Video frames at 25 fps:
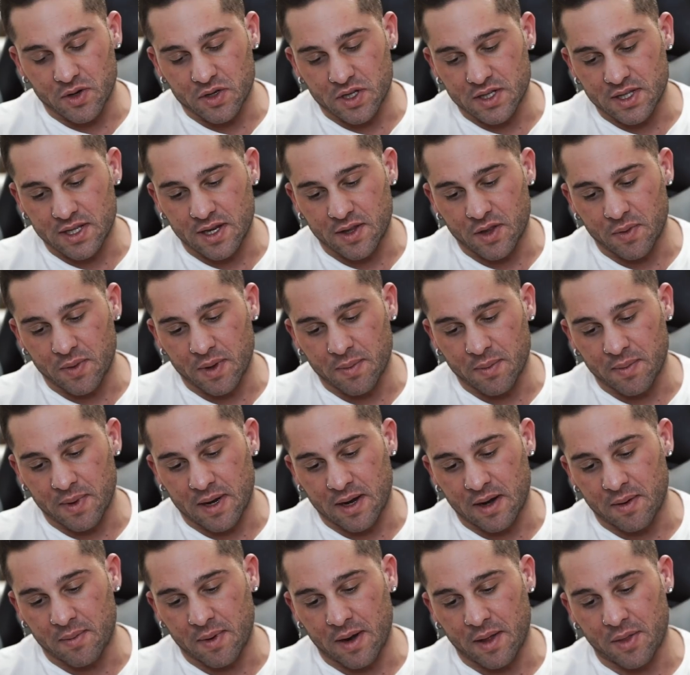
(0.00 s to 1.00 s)
no estás teniendo bien para
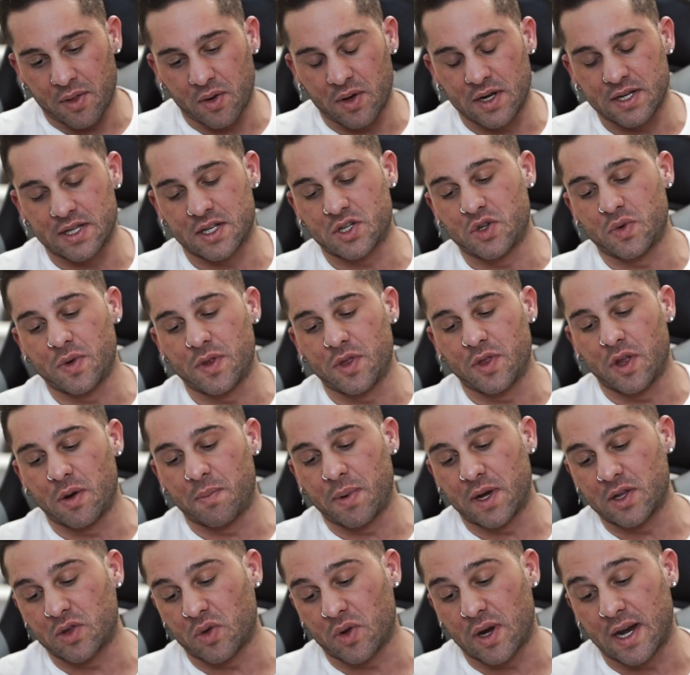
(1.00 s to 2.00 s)
el brazo, ni estás subiendo el
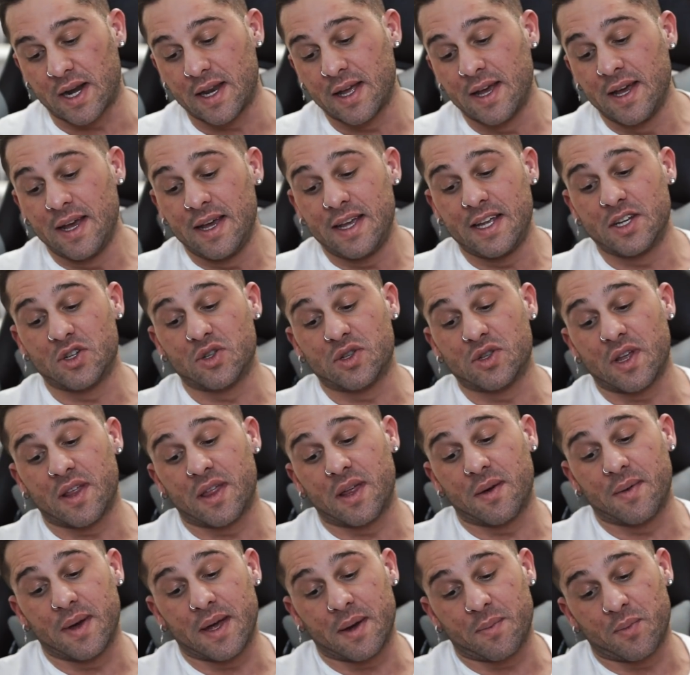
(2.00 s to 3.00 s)
pectoral, y eso te
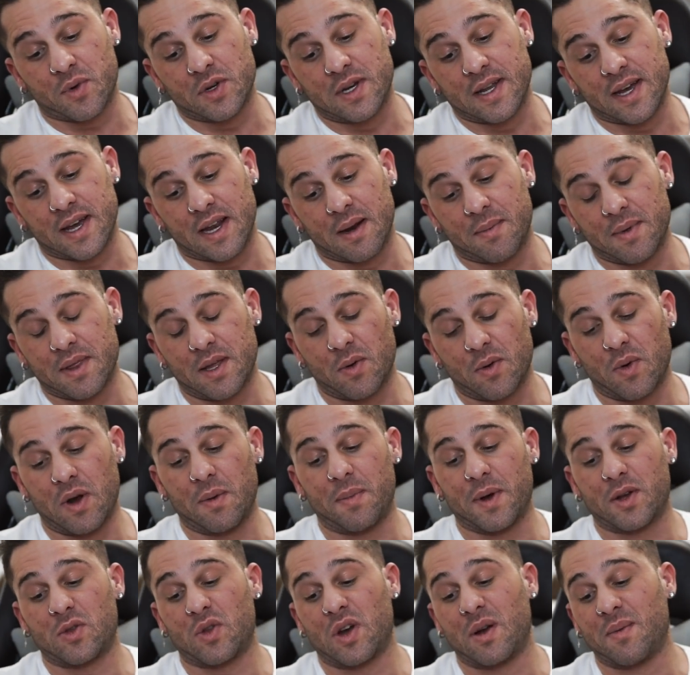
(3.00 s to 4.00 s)
hace ver pues ligeramente igual el
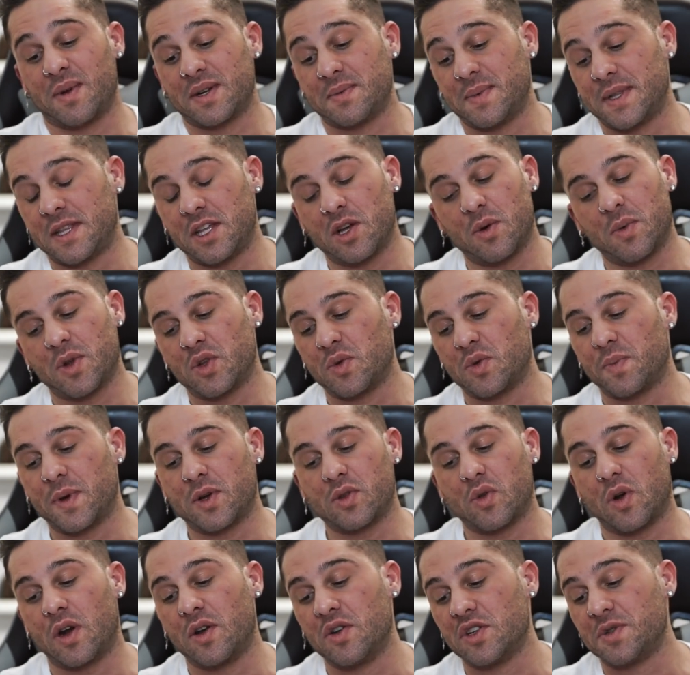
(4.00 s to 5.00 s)
pectoral más metido, pero el
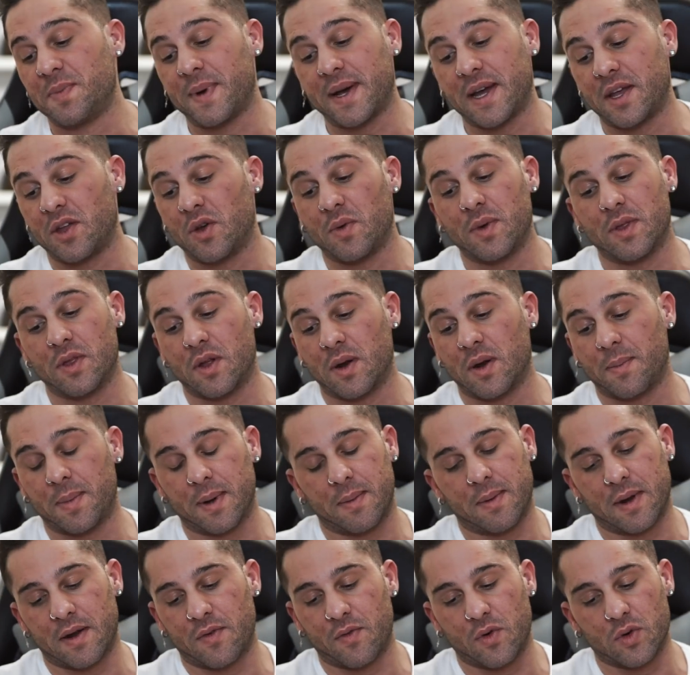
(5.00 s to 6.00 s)
pectoral no es pequeño viendo la
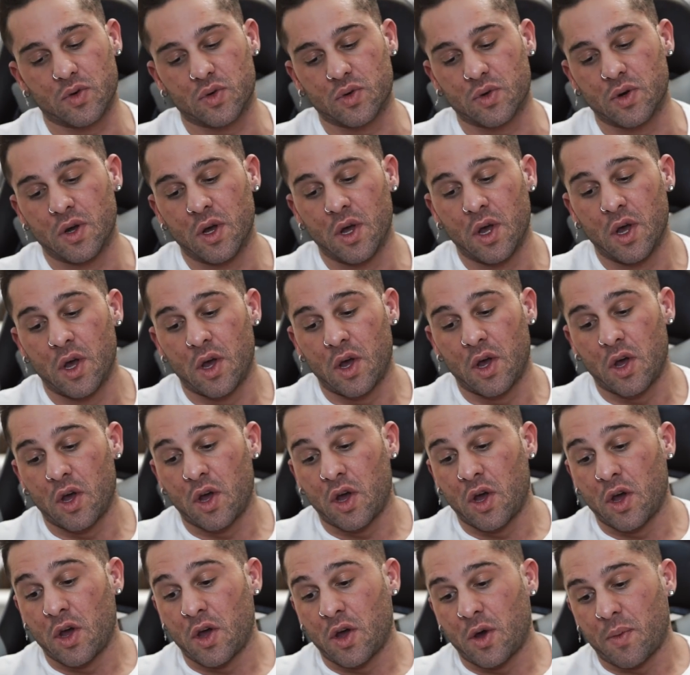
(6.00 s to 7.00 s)
primera foto.
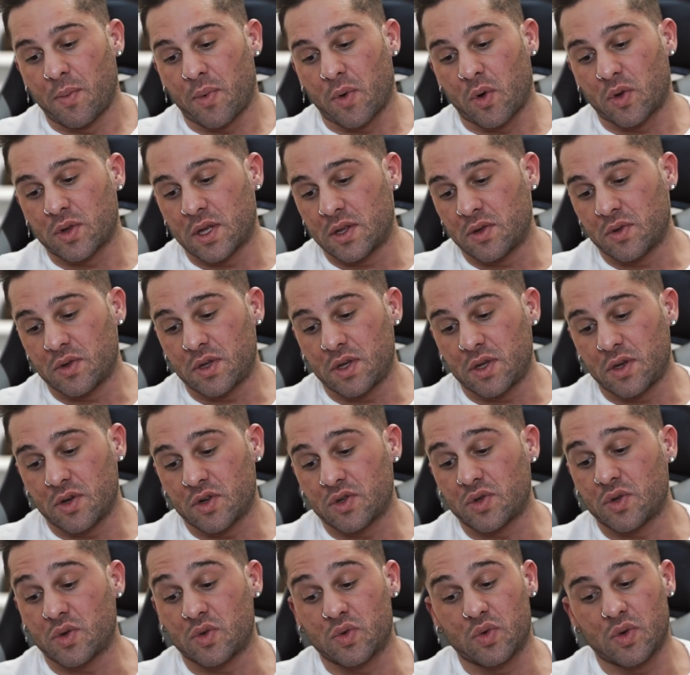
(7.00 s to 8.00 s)
Por lo tanto, tío,
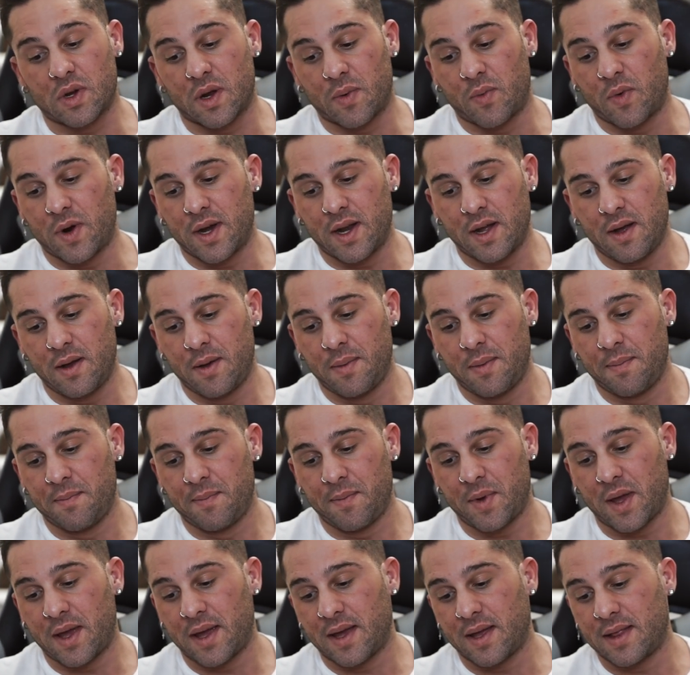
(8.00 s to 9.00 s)
estructura buena,
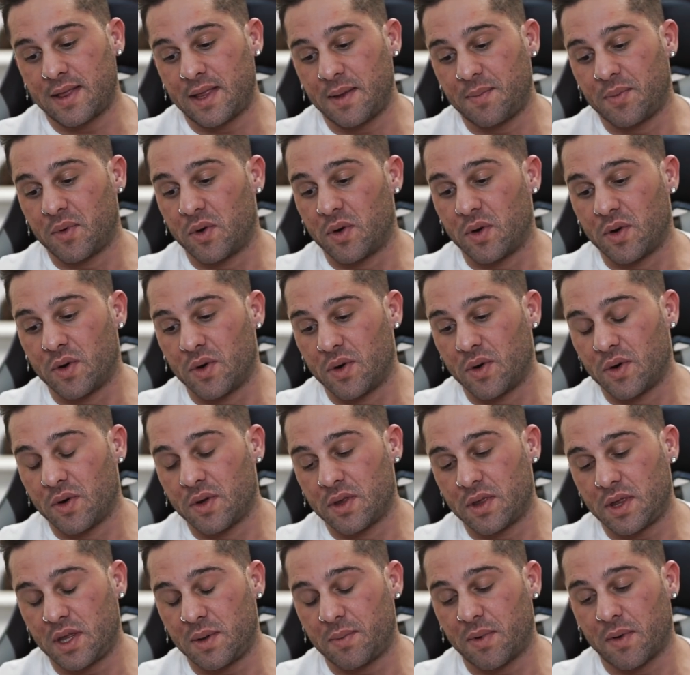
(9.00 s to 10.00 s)
eh, tipo,
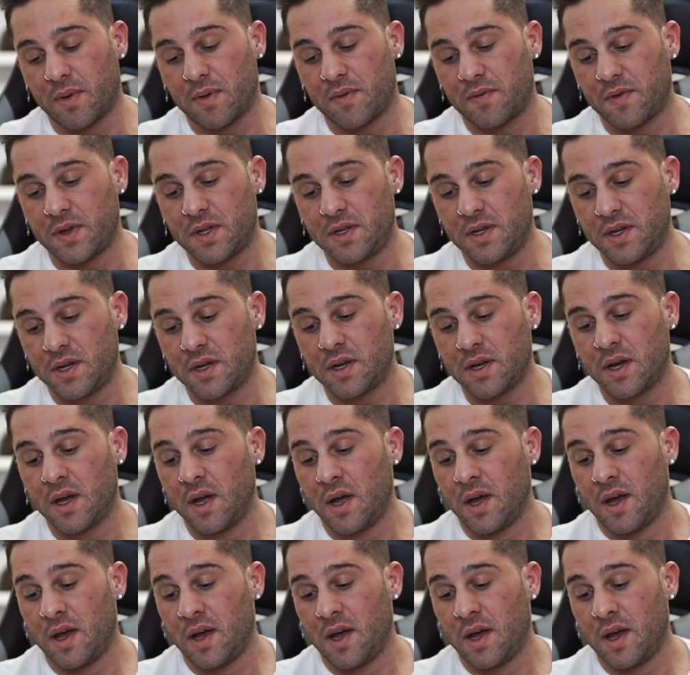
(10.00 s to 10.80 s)
tipo en physique